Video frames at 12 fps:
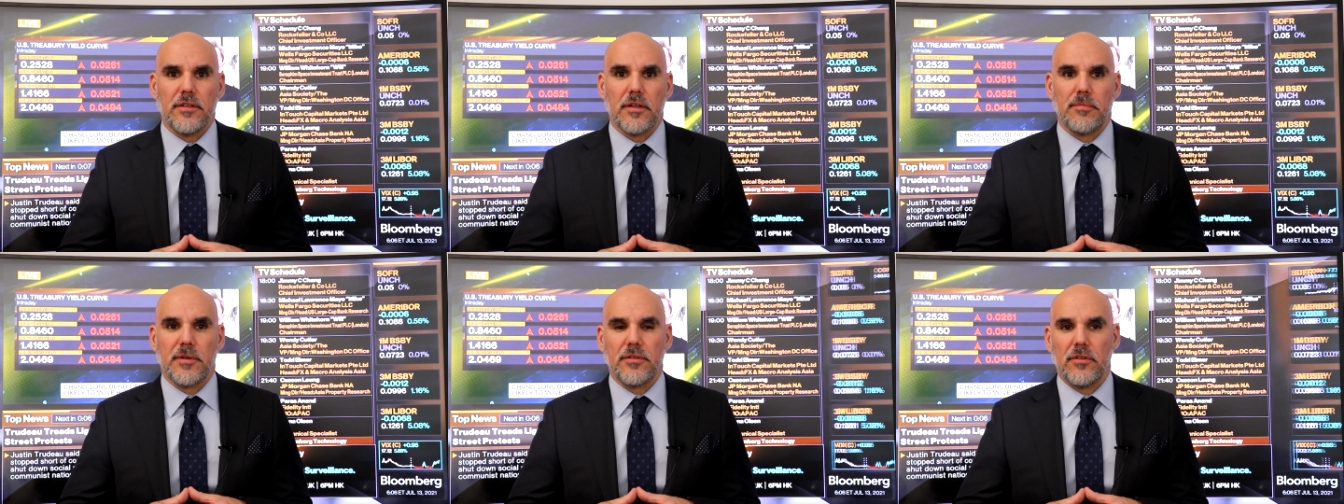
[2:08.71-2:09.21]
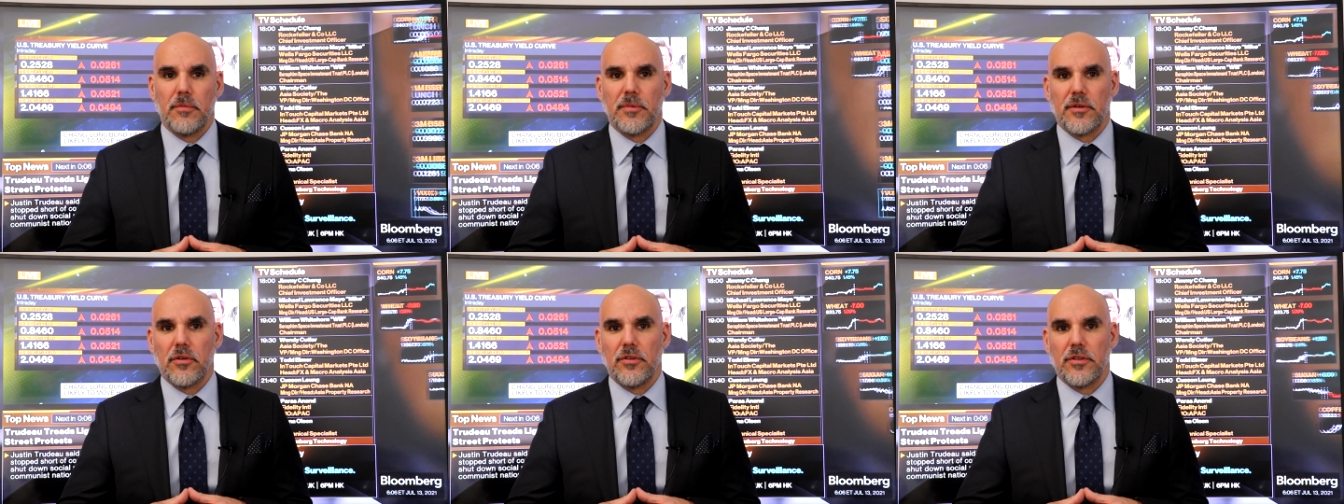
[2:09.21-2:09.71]
el precio del
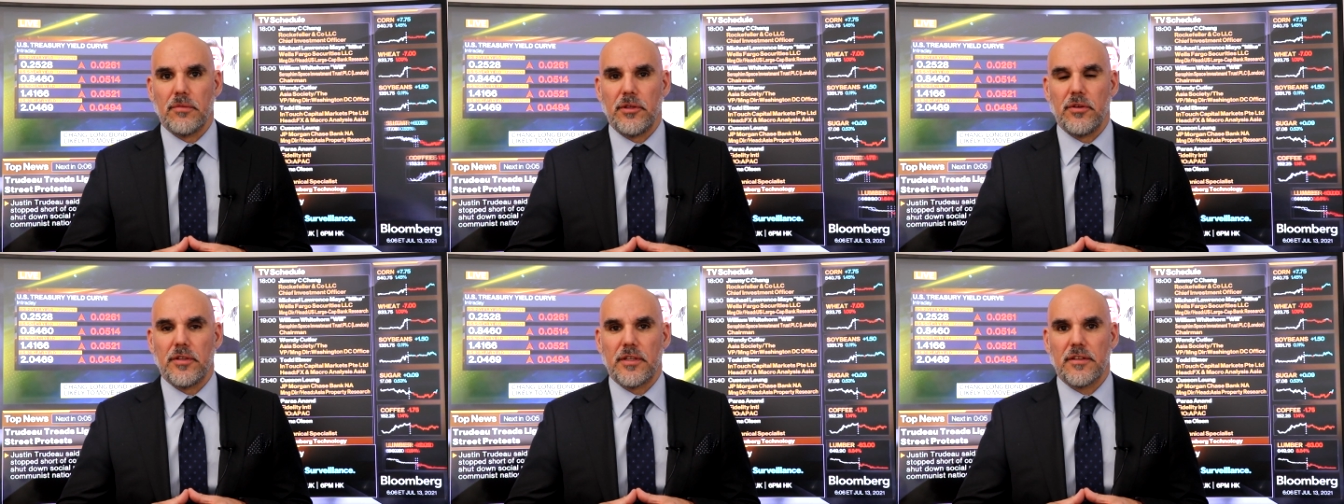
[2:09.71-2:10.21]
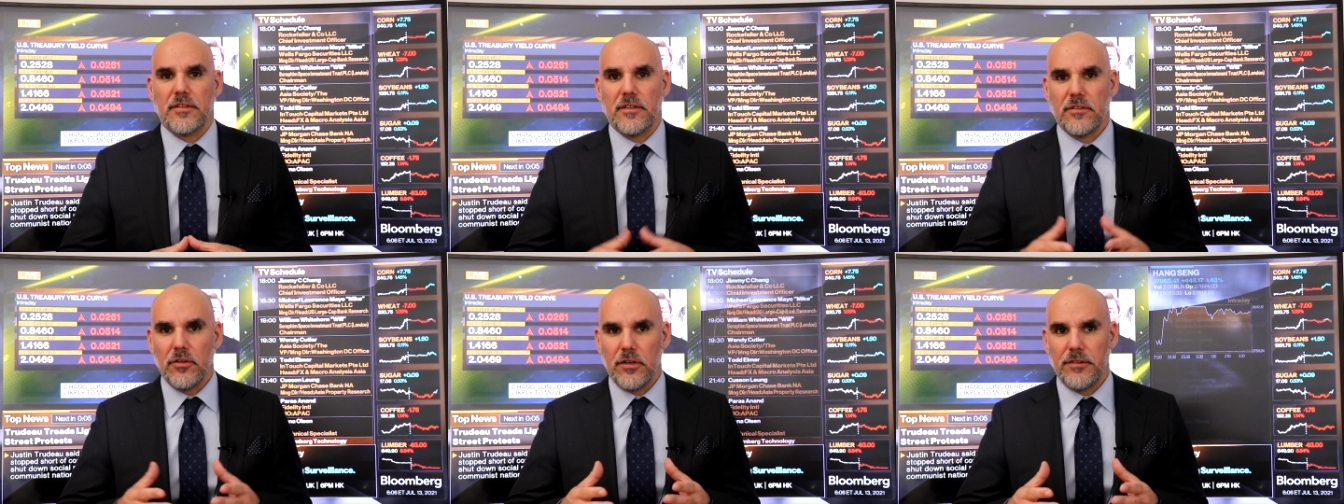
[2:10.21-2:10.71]
petróleo intermedio de
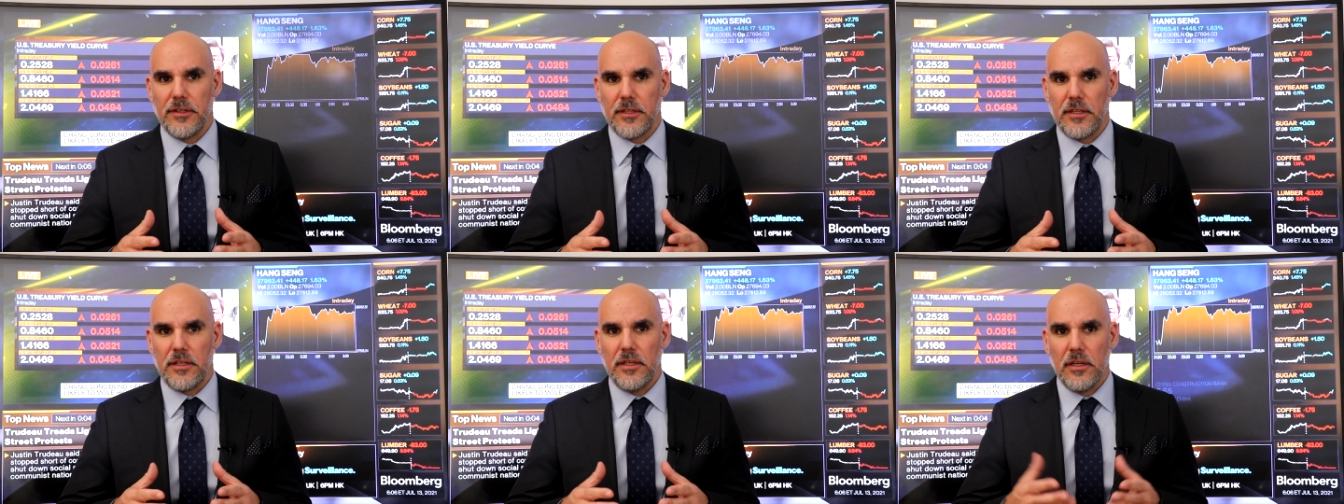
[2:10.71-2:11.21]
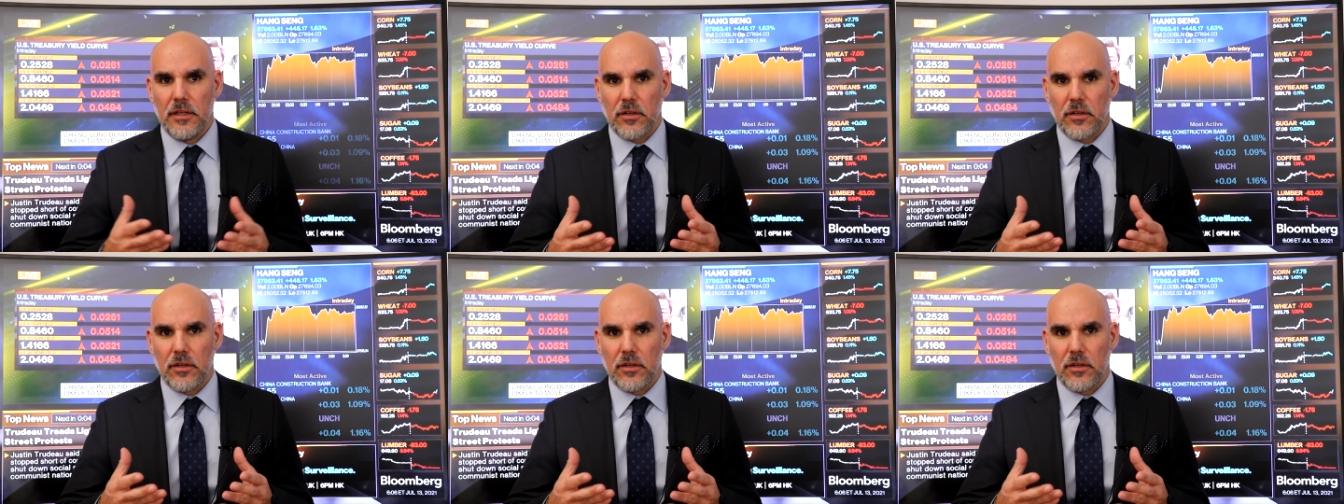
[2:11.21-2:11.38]
Texas WTI